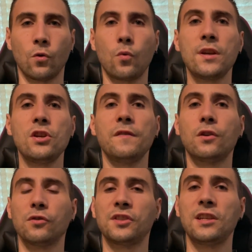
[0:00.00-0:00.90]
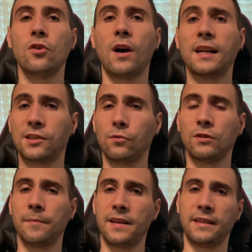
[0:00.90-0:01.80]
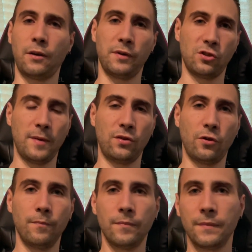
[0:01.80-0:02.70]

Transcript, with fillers: Quindi io vi consiglio assolutamente questo metodo.